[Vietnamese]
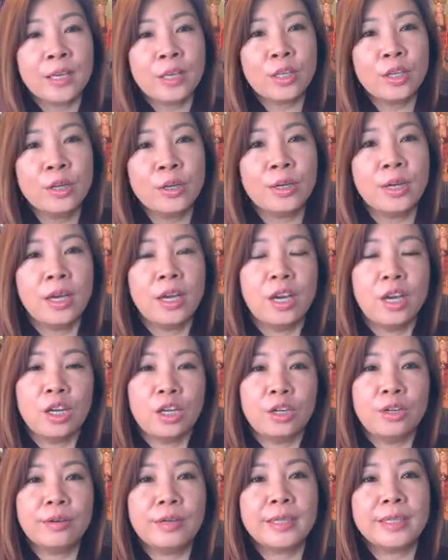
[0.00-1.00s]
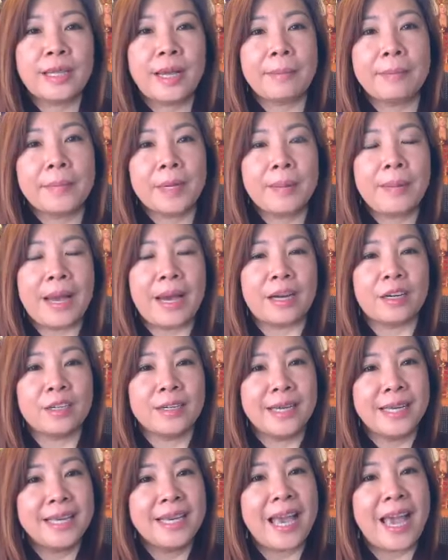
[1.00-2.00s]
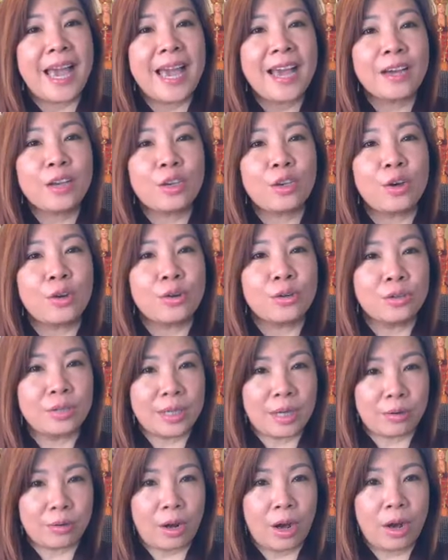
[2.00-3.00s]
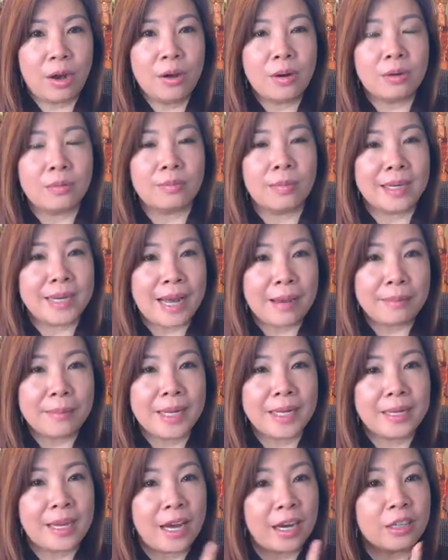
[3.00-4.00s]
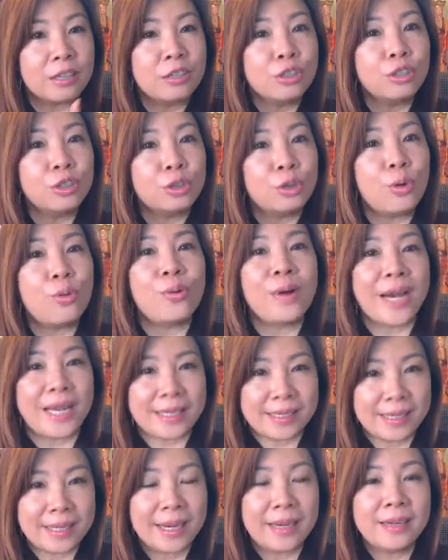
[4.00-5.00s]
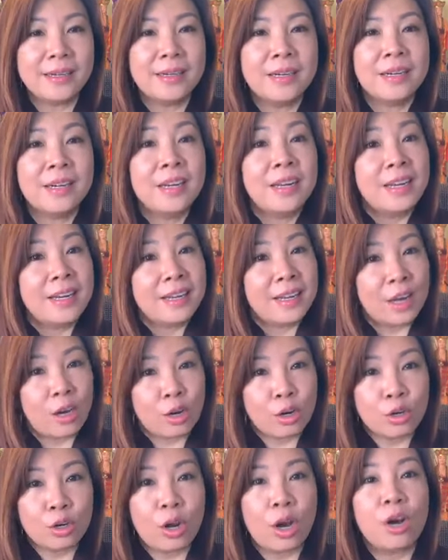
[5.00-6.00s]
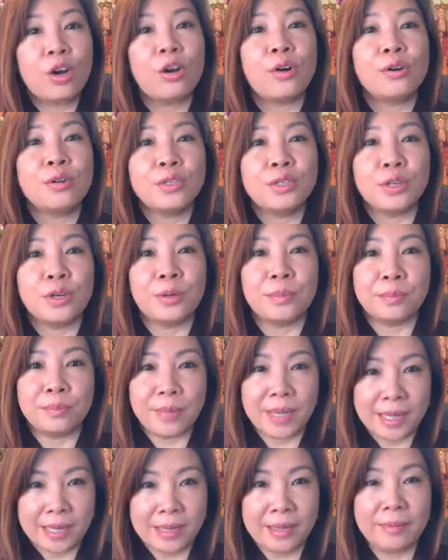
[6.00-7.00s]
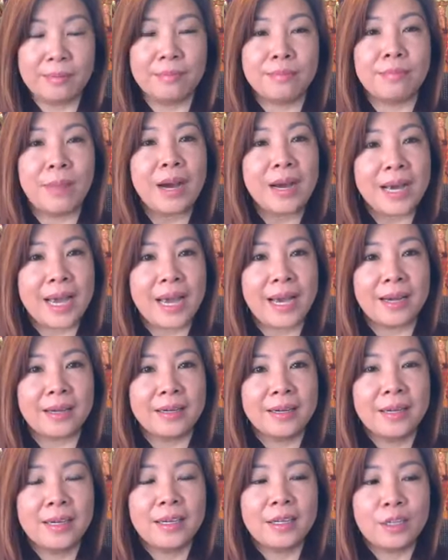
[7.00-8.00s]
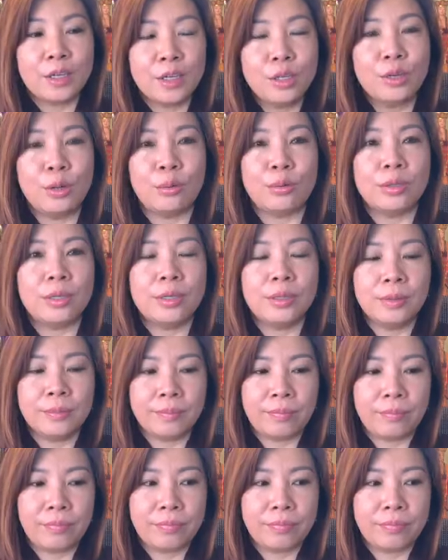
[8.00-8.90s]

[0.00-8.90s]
nhưng nếu cái tâm các bạn nghĩ ác cho người nào đó mà đặc biệt là người tu hành nhá là người đó coi chừng bị bất an thí dụ như